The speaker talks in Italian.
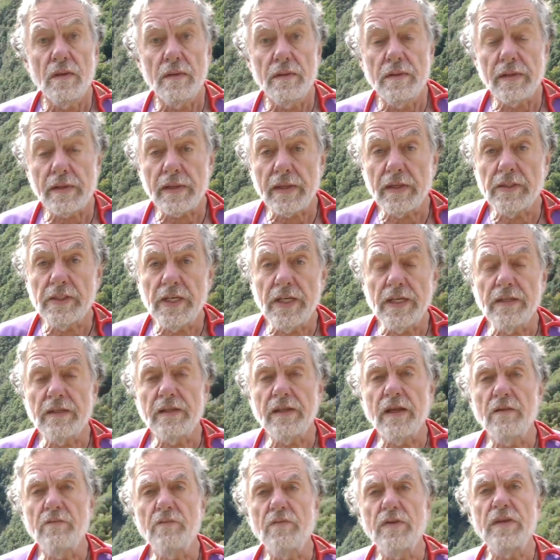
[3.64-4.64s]
Di
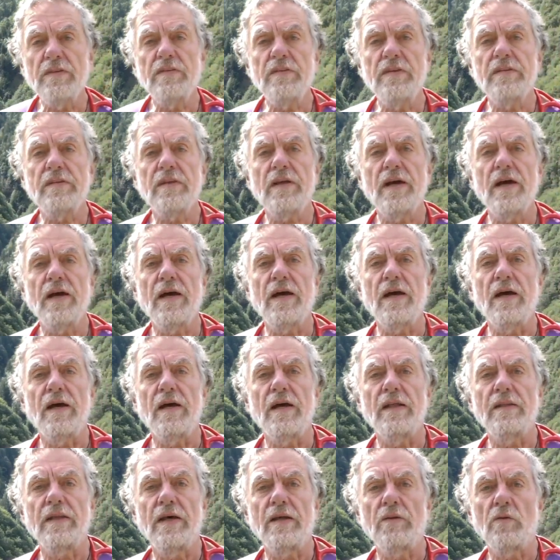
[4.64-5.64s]
recente in
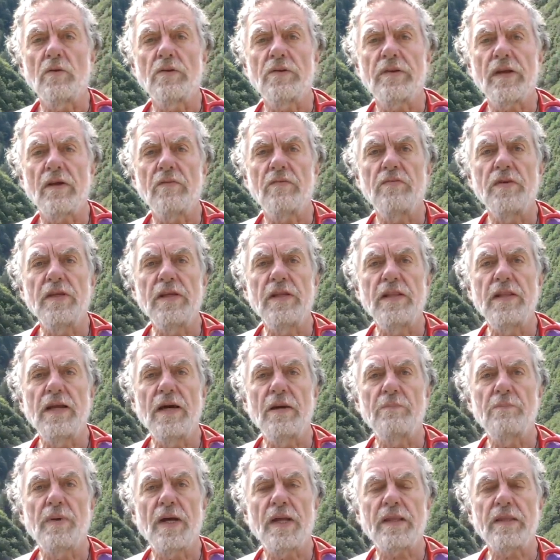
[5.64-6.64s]
visita da nostra
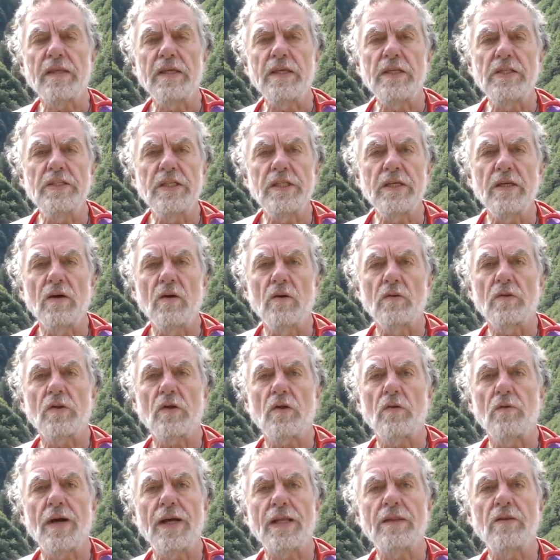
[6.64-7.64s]
figlia a Parigi ho
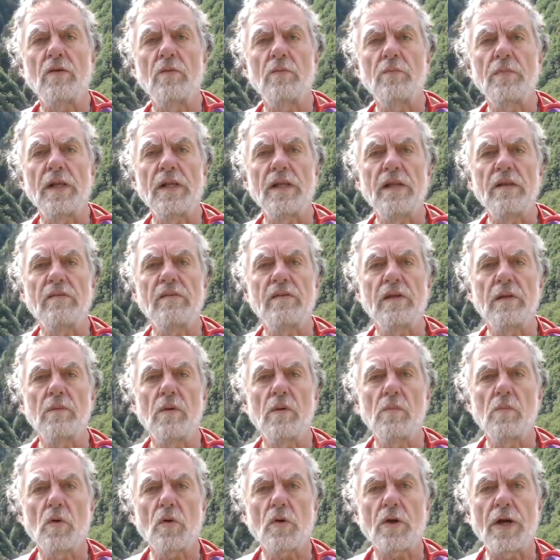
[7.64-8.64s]
trovato un
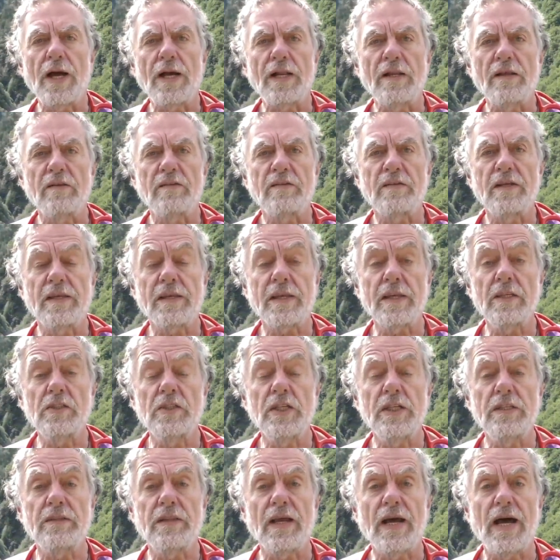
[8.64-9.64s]
bellissimo murales che
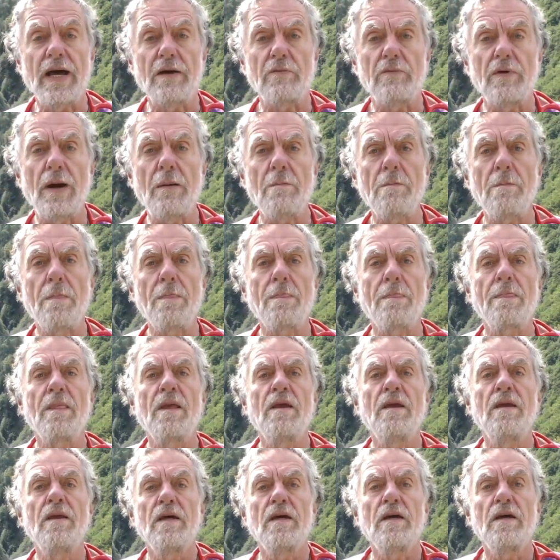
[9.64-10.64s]
recitava
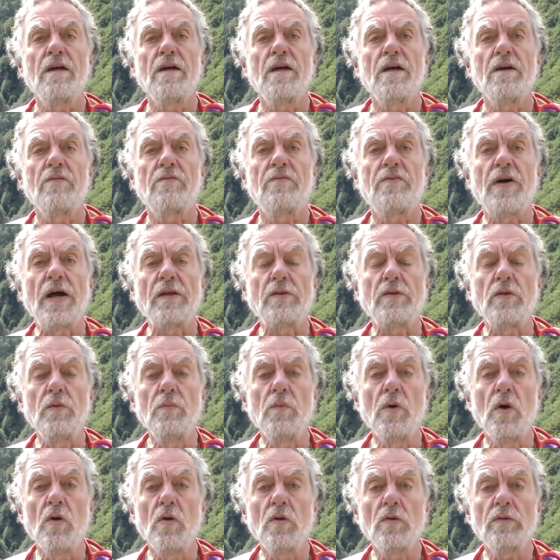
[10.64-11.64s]
Fin du
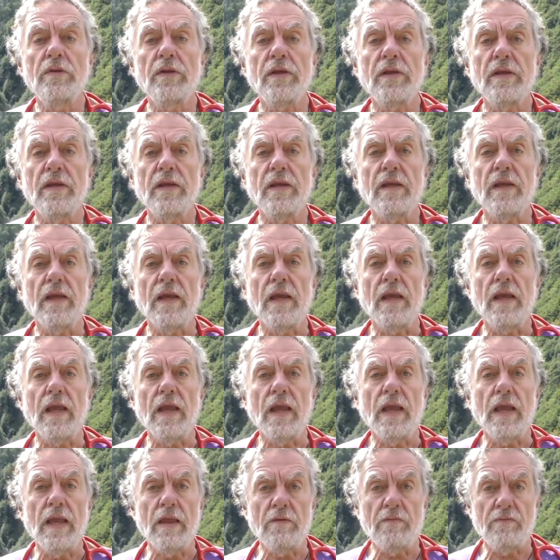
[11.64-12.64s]
monde
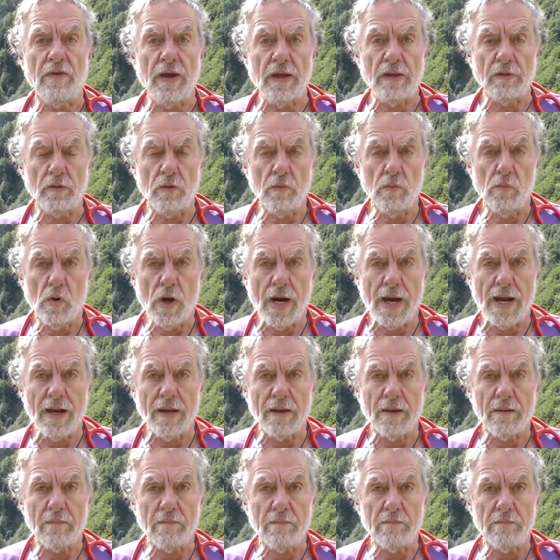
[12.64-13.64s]
e fin du mois,
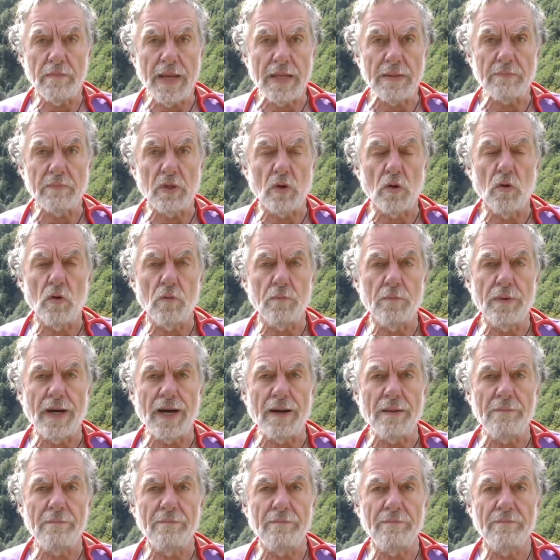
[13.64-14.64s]
même
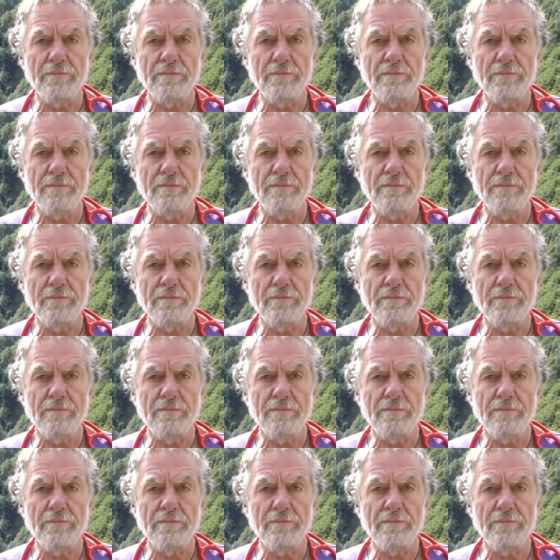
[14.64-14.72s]
combat.